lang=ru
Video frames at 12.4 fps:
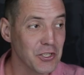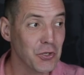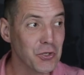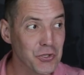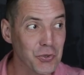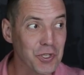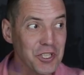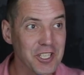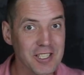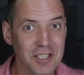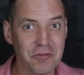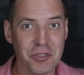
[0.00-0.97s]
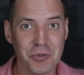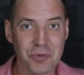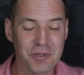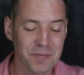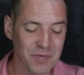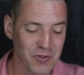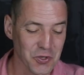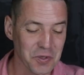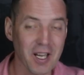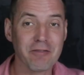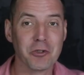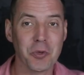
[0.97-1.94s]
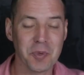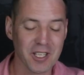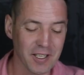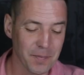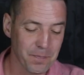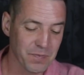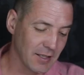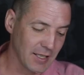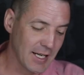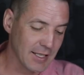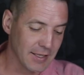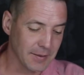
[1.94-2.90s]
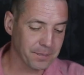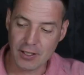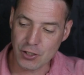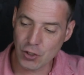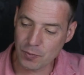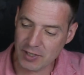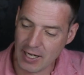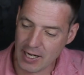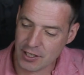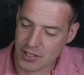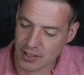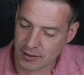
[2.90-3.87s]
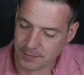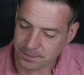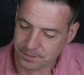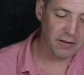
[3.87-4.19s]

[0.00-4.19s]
Еще и шторочки задвинуть. Все, я в домике. Ладно, идем дальше.